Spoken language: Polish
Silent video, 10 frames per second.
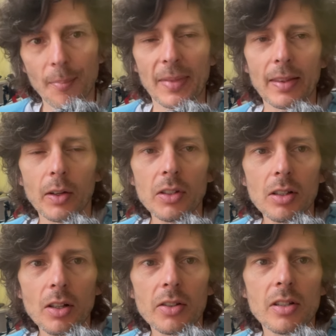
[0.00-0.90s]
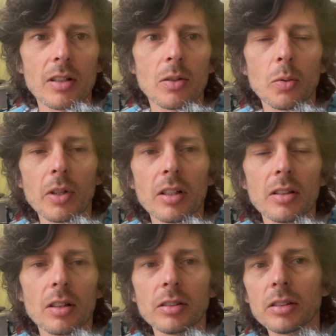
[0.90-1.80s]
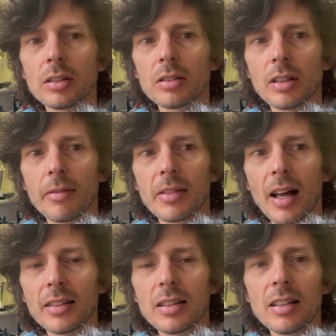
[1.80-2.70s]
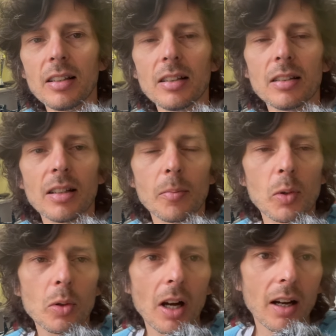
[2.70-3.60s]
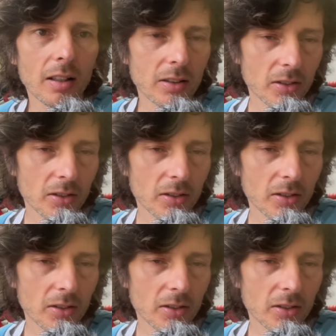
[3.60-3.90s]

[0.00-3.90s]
No nie sądzę. Z drugiej strony na Flandrii, na Brukach,